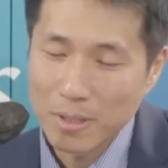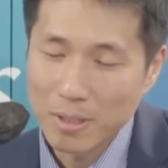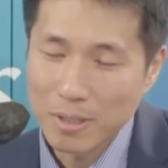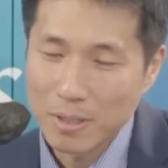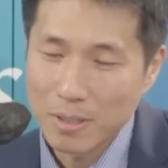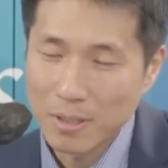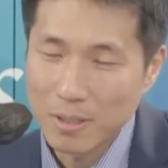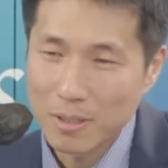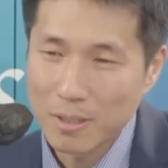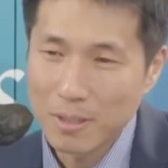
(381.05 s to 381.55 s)

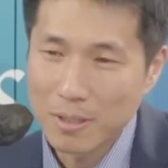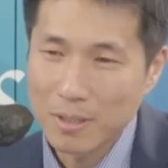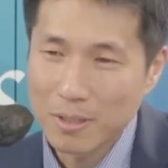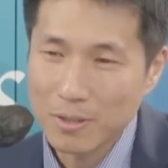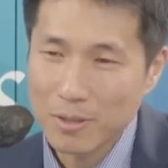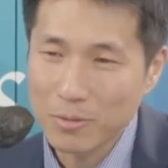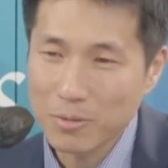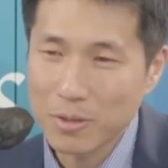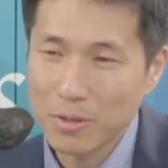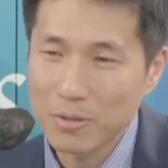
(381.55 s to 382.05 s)
어,
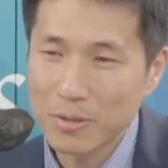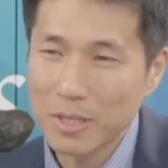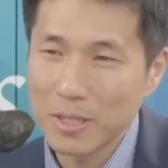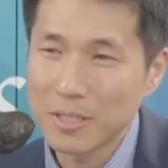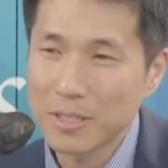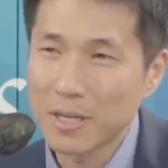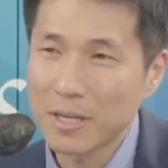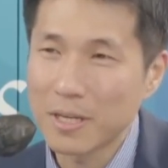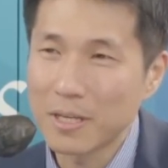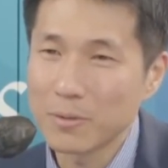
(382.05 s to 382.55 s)
정치권
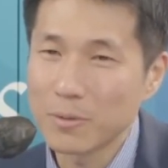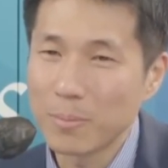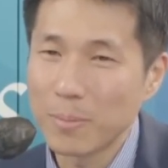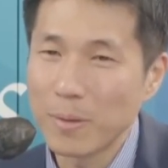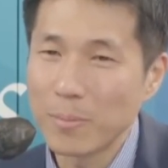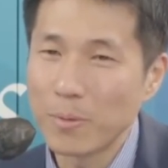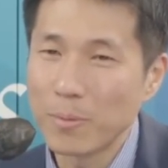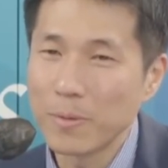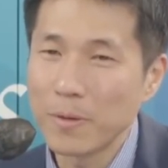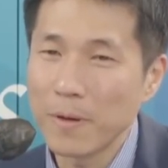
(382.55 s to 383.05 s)
얘기 잠깐 좀
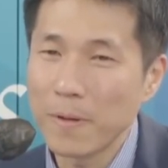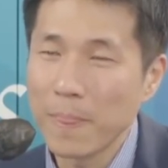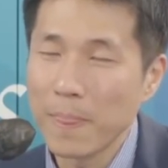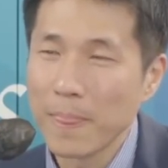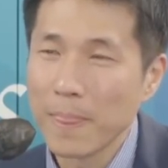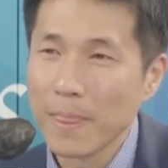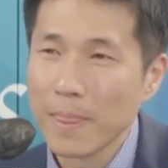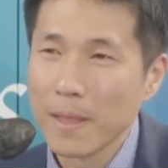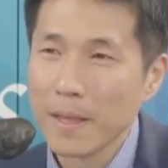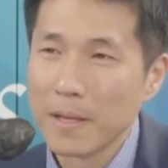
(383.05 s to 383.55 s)
해보면
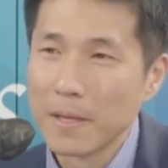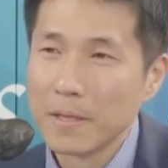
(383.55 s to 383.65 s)
예.